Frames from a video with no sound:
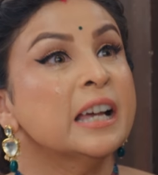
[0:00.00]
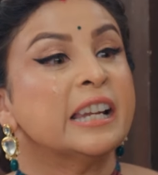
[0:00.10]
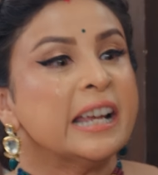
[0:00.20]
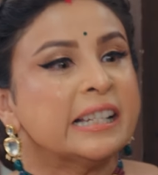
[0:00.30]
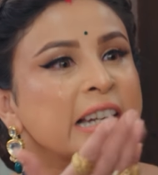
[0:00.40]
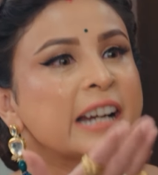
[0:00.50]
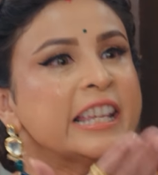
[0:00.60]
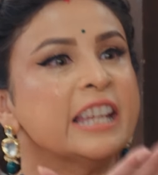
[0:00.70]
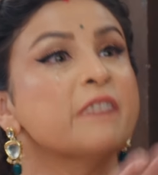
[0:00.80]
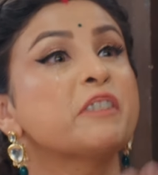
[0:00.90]
अरे इस
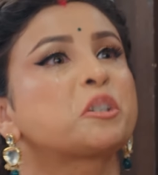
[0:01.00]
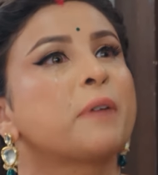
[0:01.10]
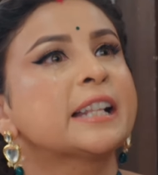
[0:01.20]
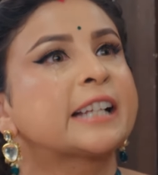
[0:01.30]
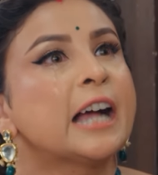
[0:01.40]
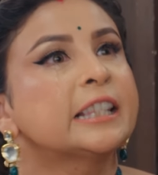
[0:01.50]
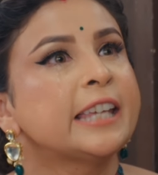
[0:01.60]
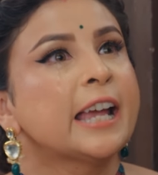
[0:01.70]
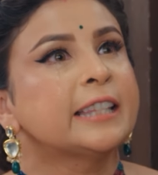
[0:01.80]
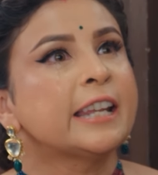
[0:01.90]
लड़की ने विश्वासघात
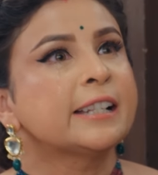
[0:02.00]
किया है तेरे